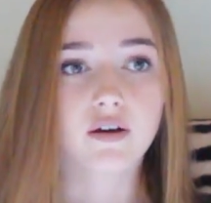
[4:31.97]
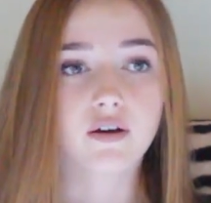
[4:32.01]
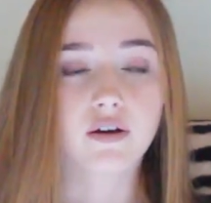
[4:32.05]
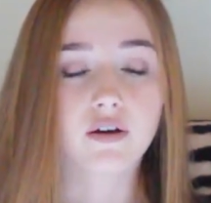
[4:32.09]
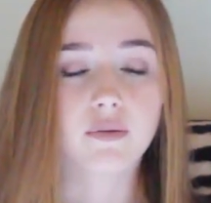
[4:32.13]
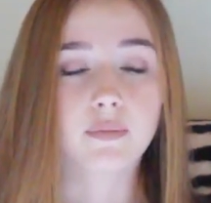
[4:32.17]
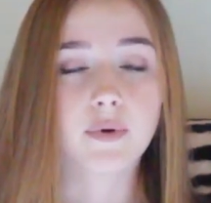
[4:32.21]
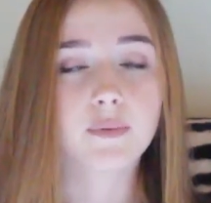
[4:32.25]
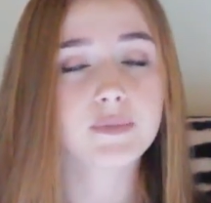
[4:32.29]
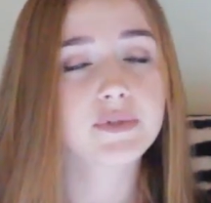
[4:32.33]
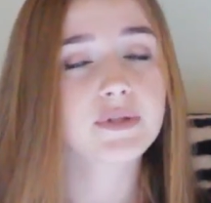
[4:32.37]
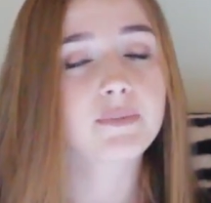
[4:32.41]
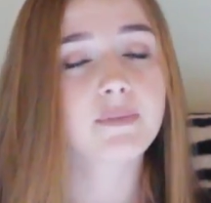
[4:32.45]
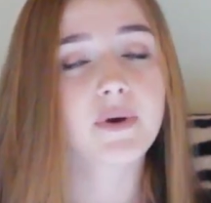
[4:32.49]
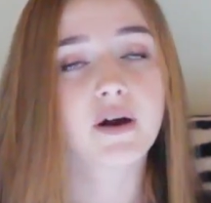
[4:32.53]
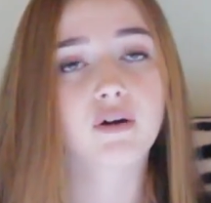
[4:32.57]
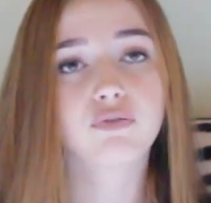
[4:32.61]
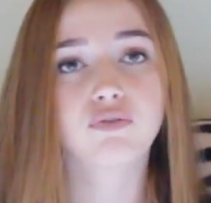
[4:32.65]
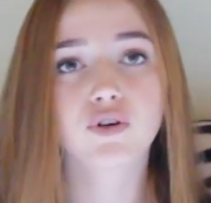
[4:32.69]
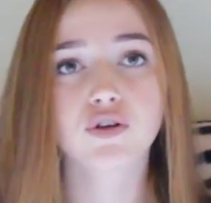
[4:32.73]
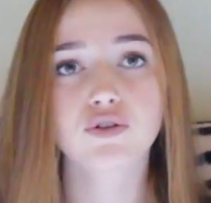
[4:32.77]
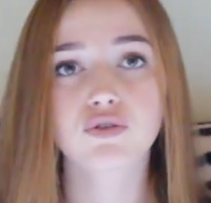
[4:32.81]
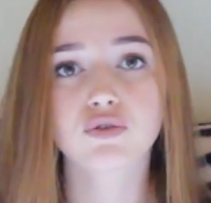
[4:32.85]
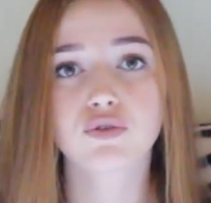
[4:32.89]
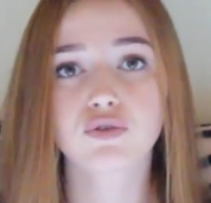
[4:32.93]
même si
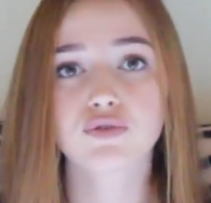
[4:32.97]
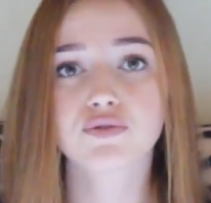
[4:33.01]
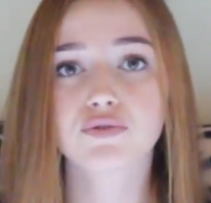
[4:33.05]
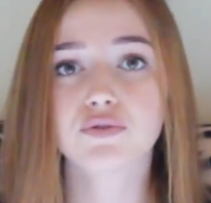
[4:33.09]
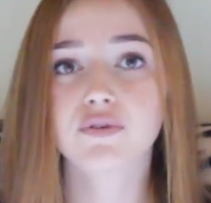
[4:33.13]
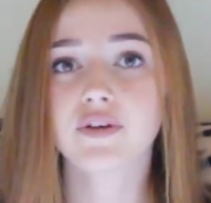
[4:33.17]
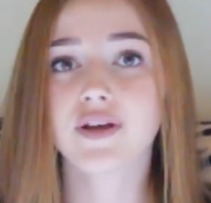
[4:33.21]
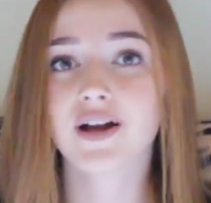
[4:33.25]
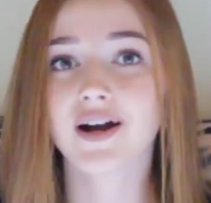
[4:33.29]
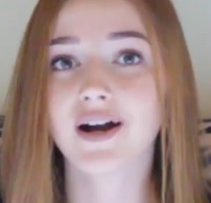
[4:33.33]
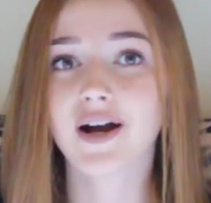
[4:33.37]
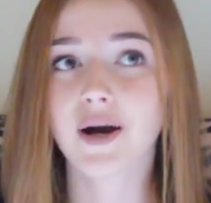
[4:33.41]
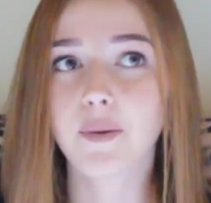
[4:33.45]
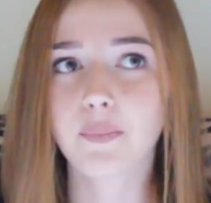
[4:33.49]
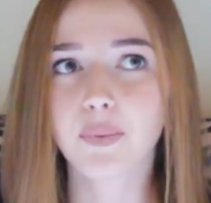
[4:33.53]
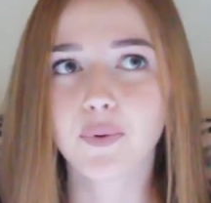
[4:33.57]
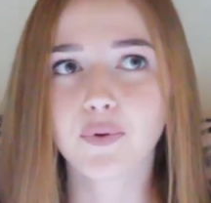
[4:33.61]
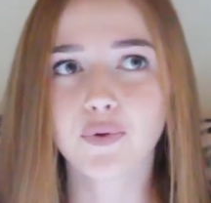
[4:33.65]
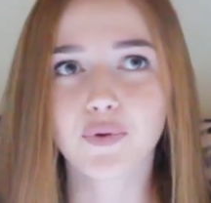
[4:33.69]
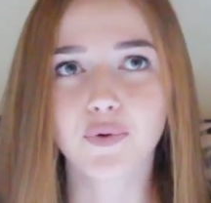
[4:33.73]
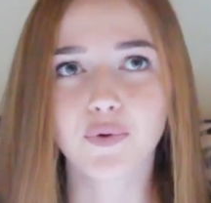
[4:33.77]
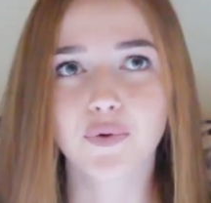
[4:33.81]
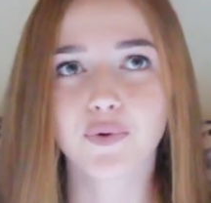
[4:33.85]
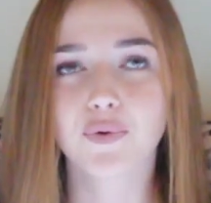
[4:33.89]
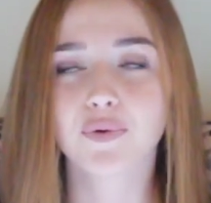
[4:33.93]
parfois je suis un
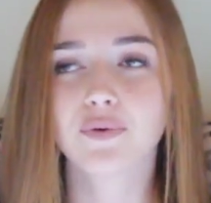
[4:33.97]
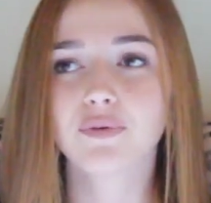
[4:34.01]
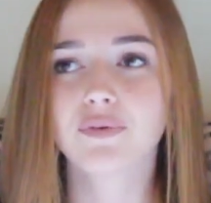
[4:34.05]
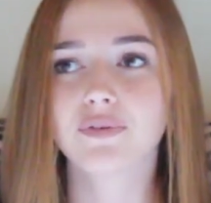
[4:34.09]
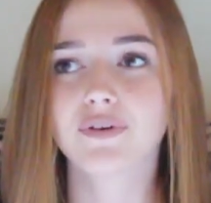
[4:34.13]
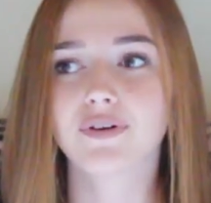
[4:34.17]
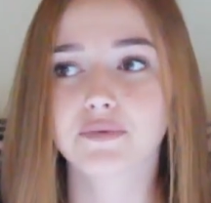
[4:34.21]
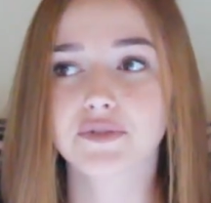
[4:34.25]
peu trop,